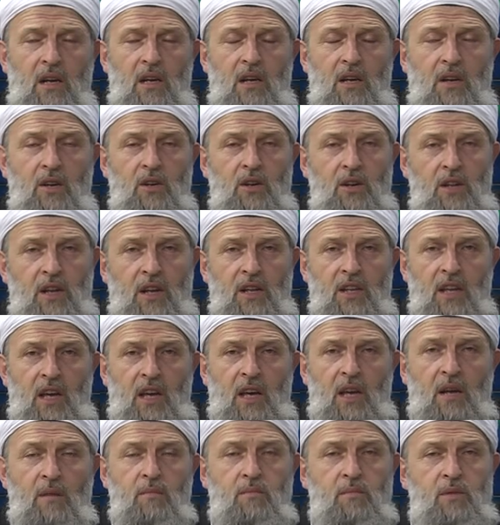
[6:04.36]
yine
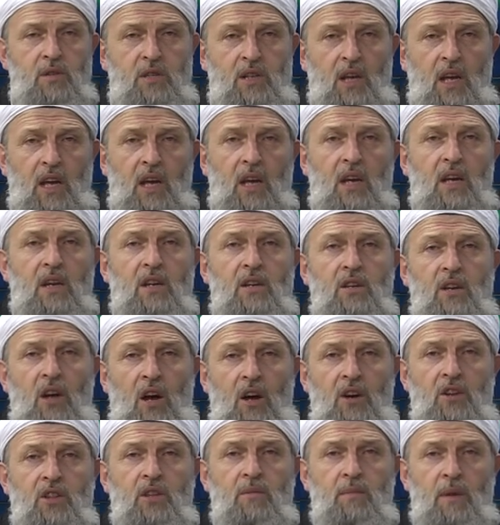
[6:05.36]
de bize
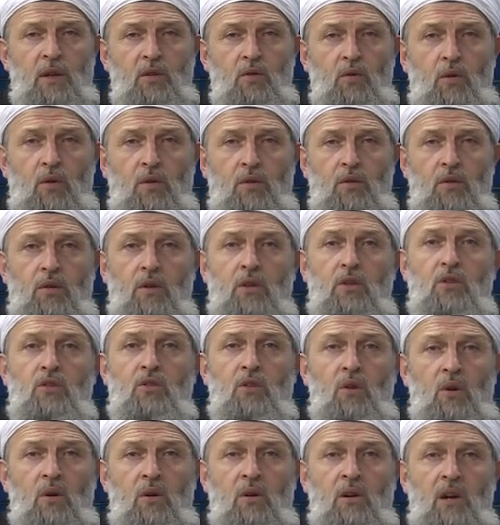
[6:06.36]
yardım ediyor
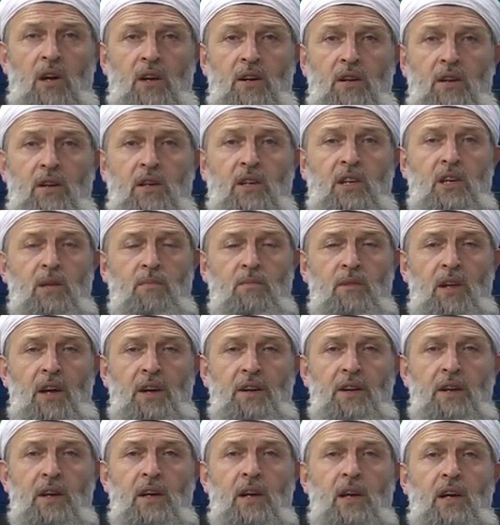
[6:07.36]
diyorlar. Kimler?
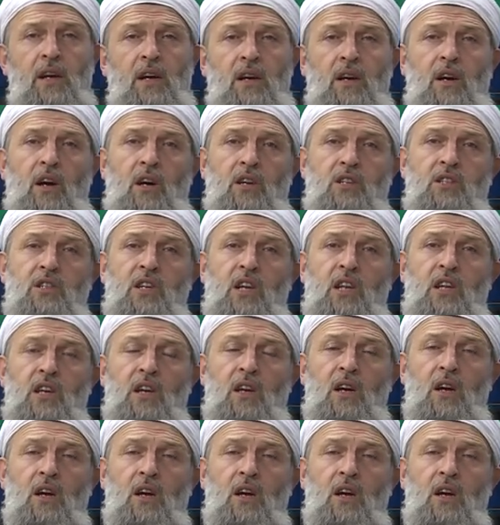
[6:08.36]
Gazze'li